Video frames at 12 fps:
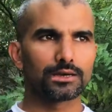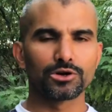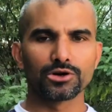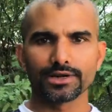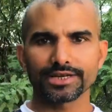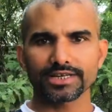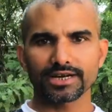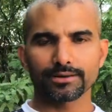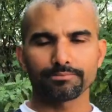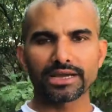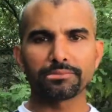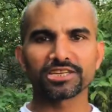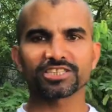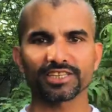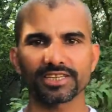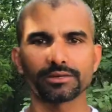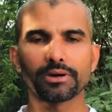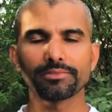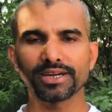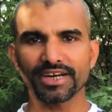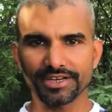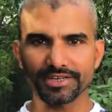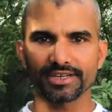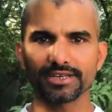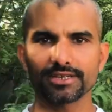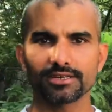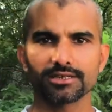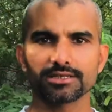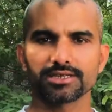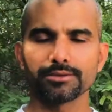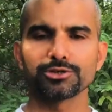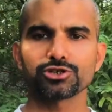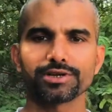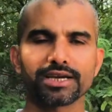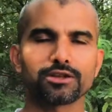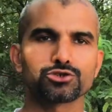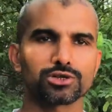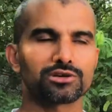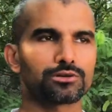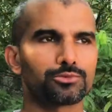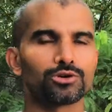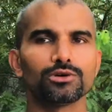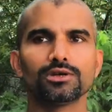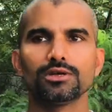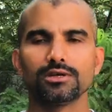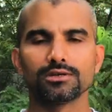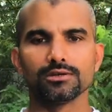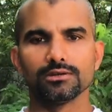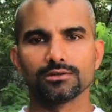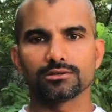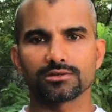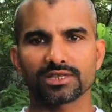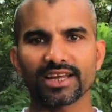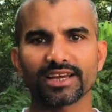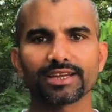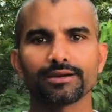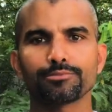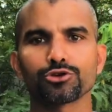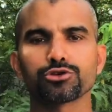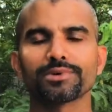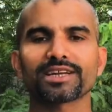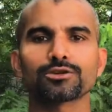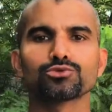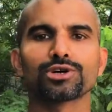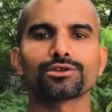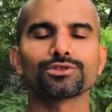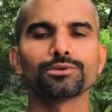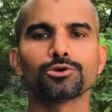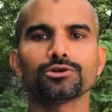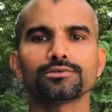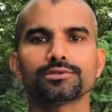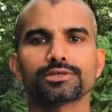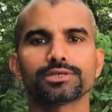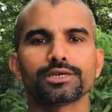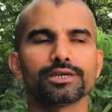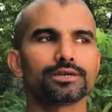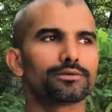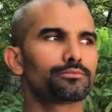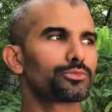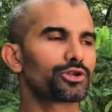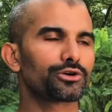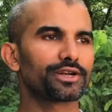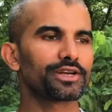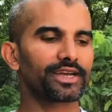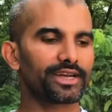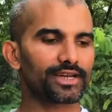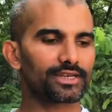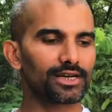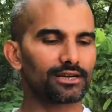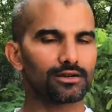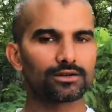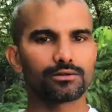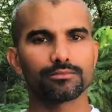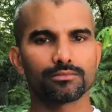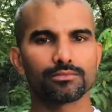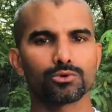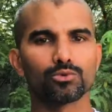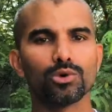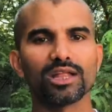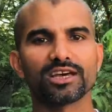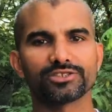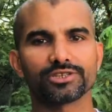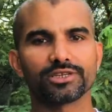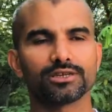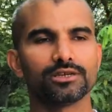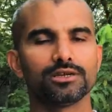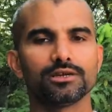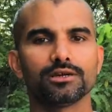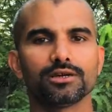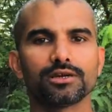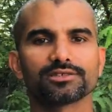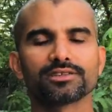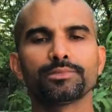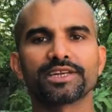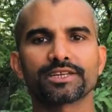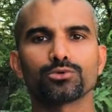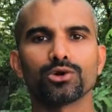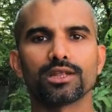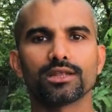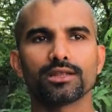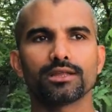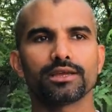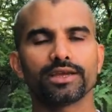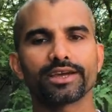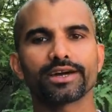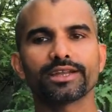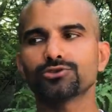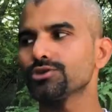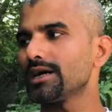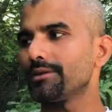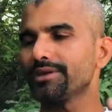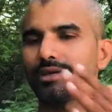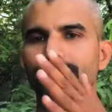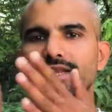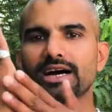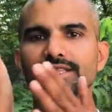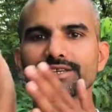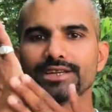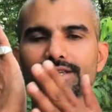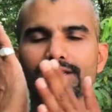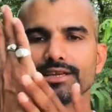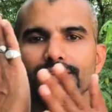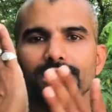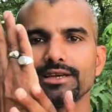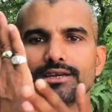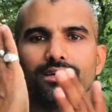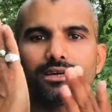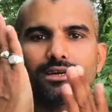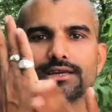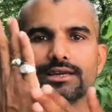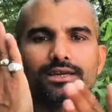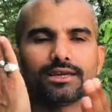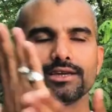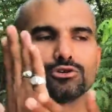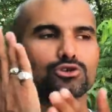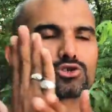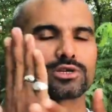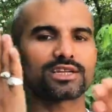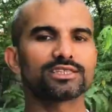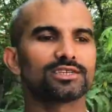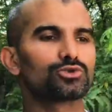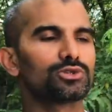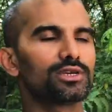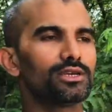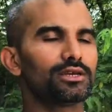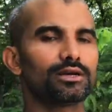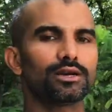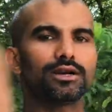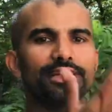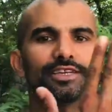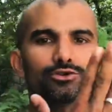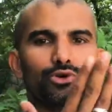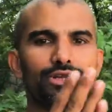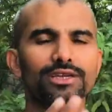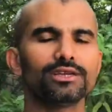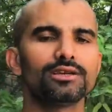এবং এটা ব্যায়ামের সাথে কিভাবে কানেক্টেড সে বিষয় নিয়ে আলোচনা করব তার আগে প্রথমে একটা উদাহরণ দেব যে মনে করেন এখানে একটা ওয়াল আছে সিমেন্টের ওয়াল এখানে যদি আমি আমার হাতের এই অংশটা দিয়ে যদি হিট করি